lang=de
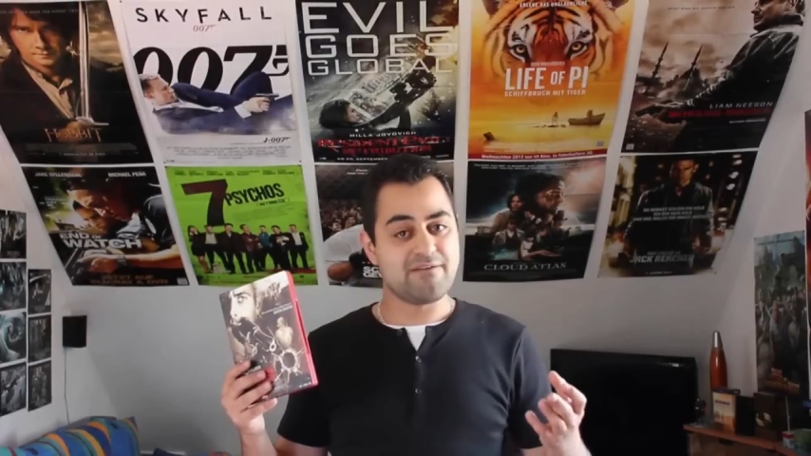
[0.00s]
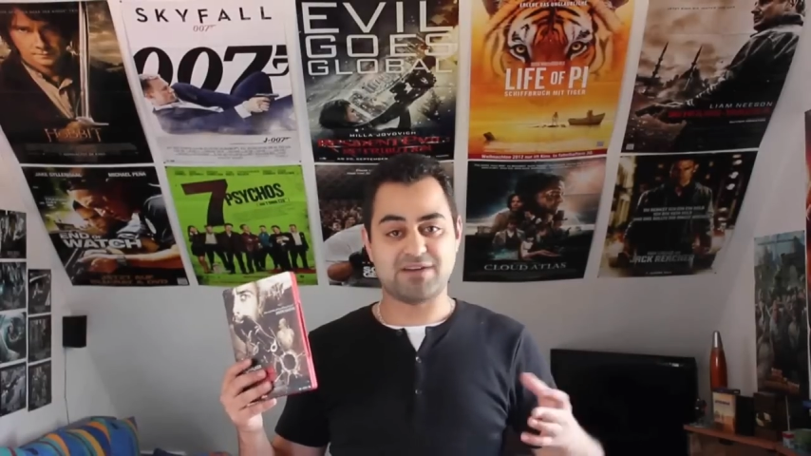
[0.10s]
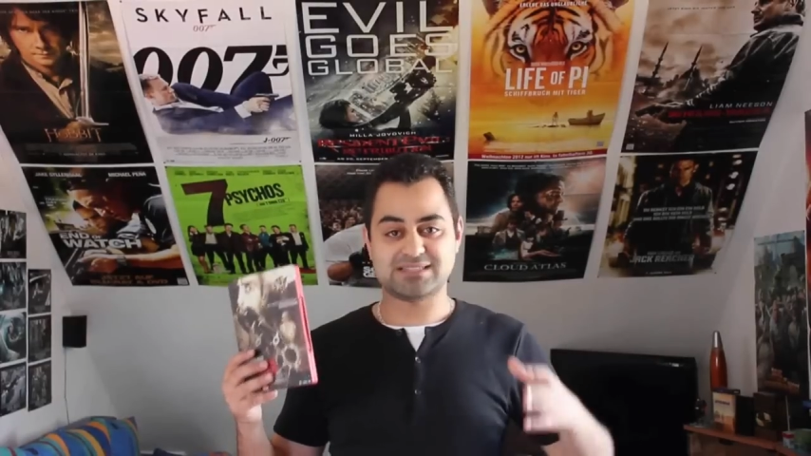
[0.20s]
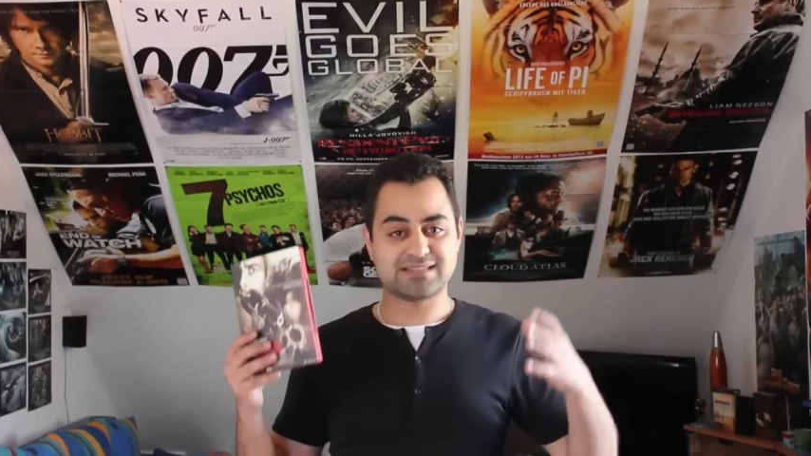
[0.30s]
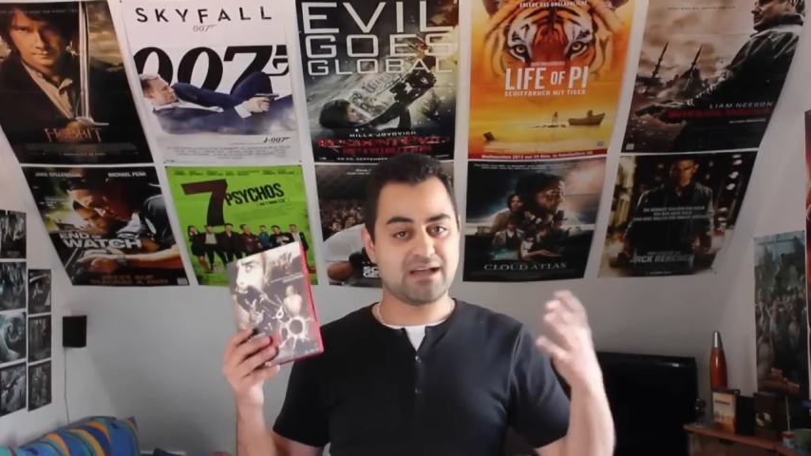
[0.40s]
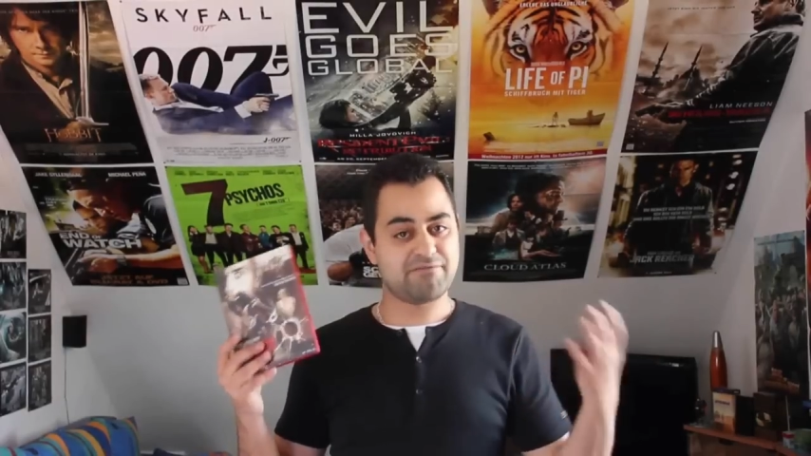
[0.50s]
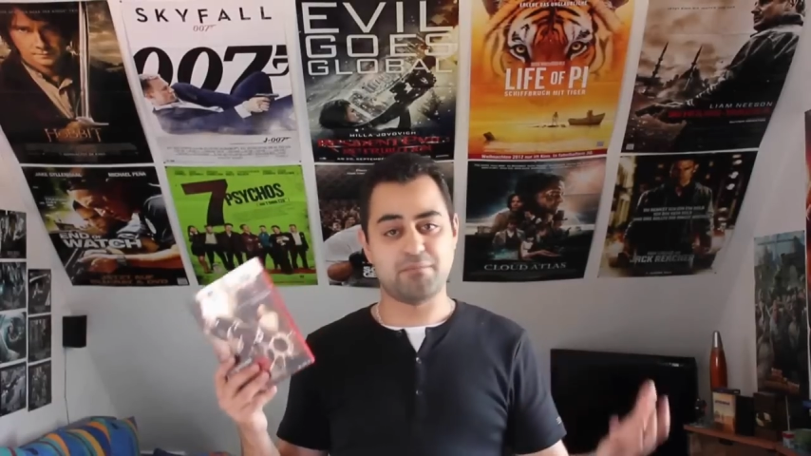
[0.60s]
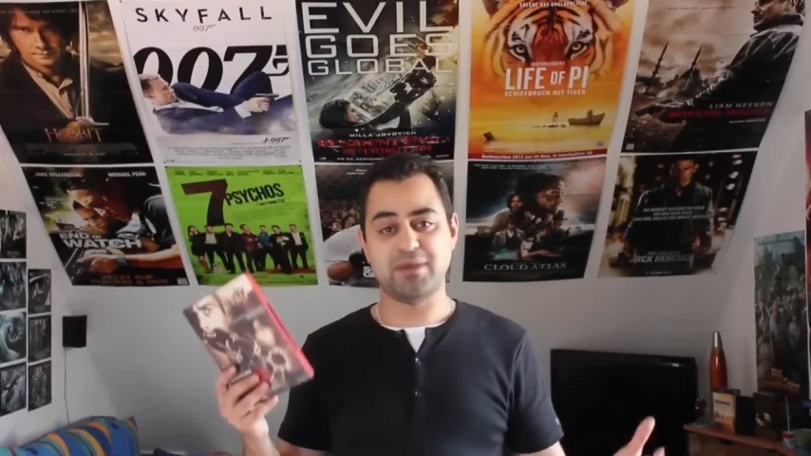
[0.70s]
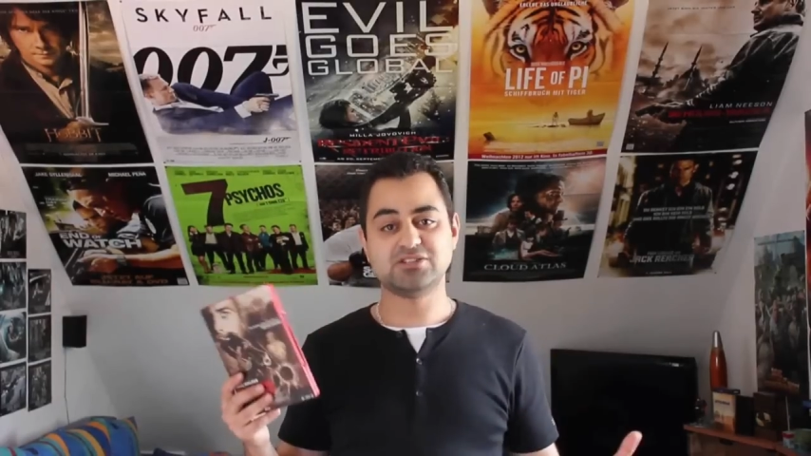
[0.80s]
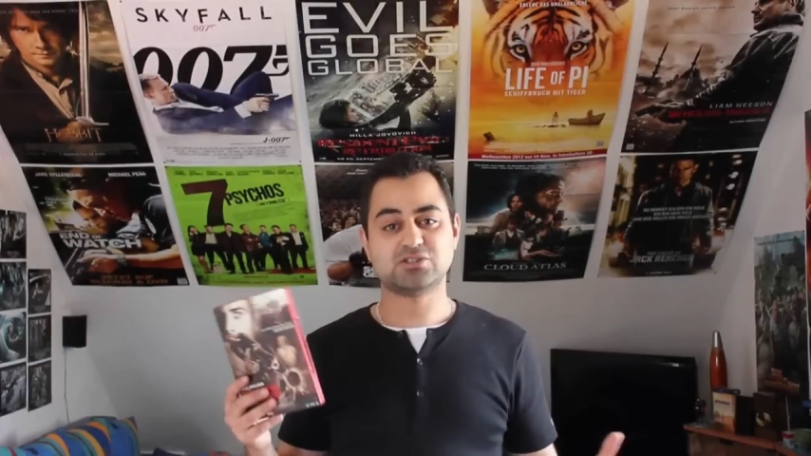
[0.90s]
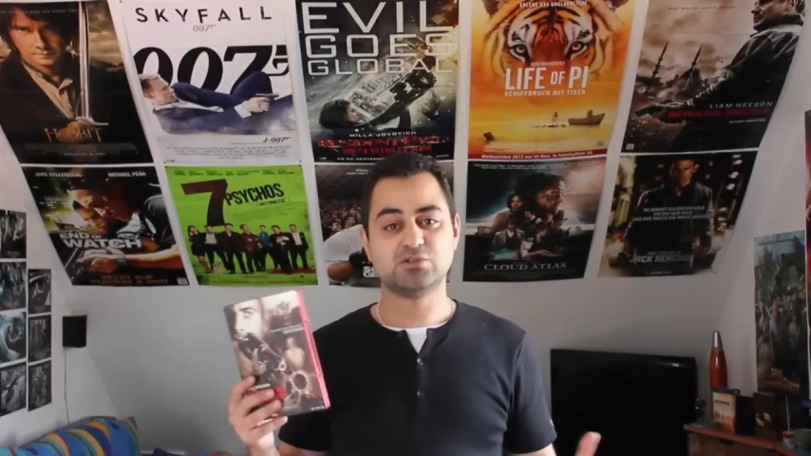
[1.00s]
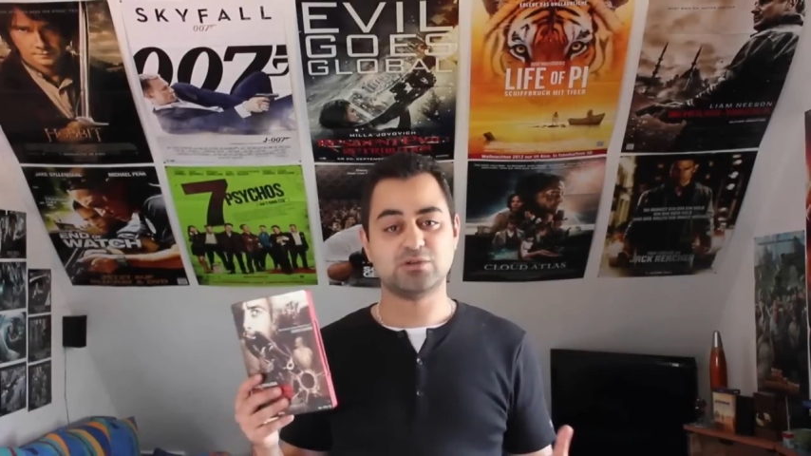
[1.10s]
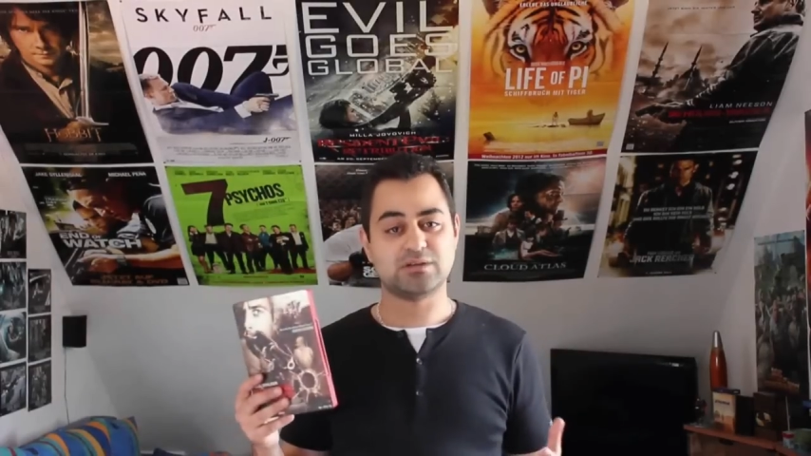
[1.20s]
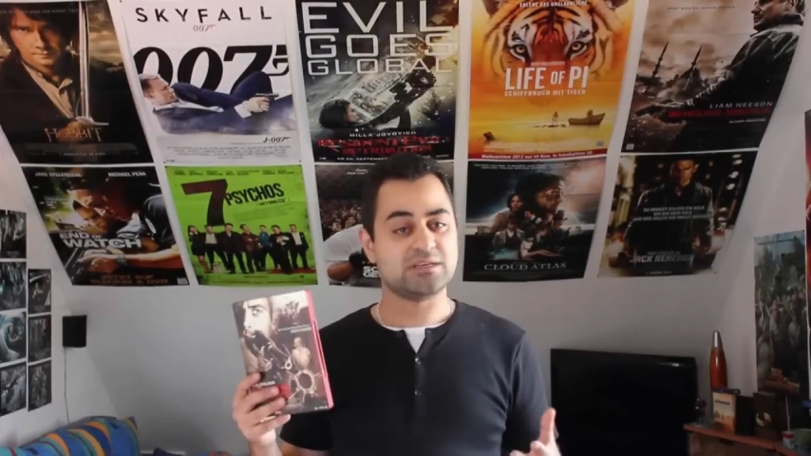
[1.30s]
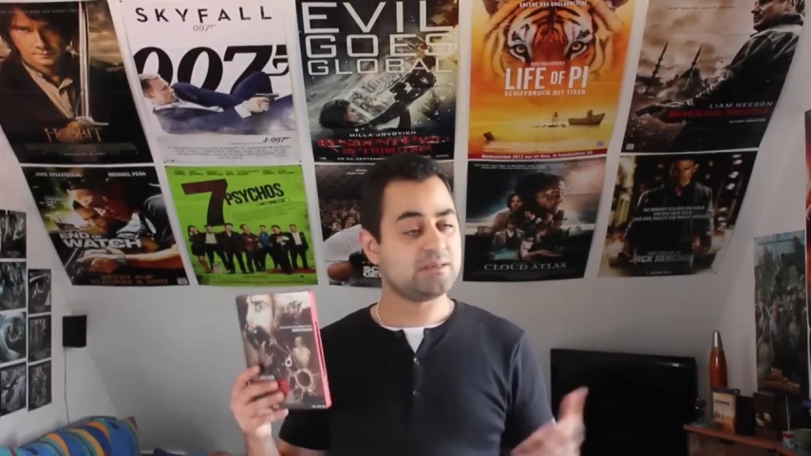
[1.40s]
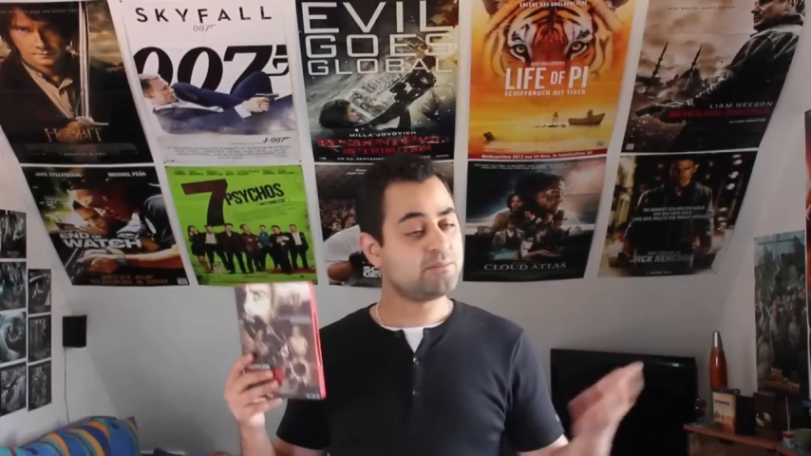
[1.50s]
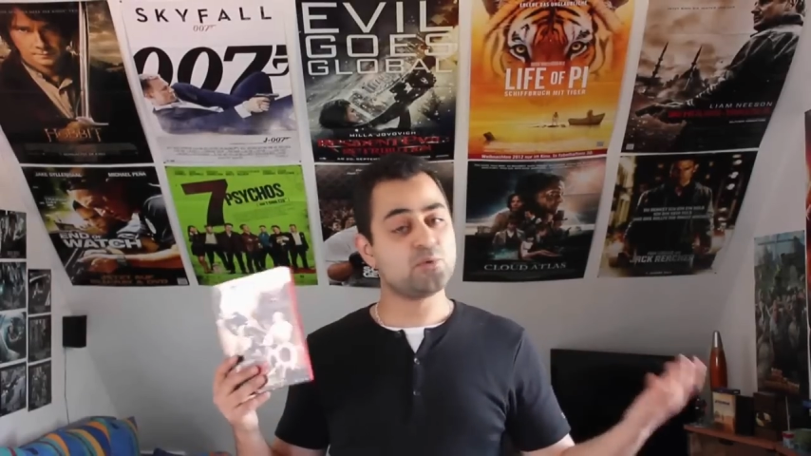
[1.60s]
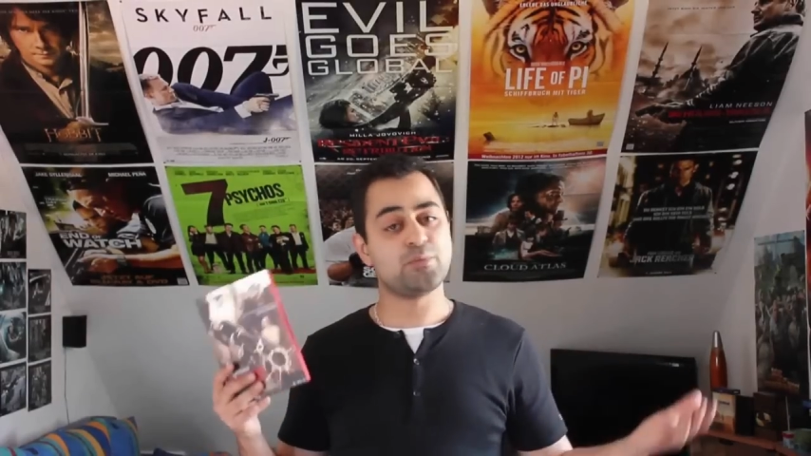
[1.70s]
was da für Menschen ihm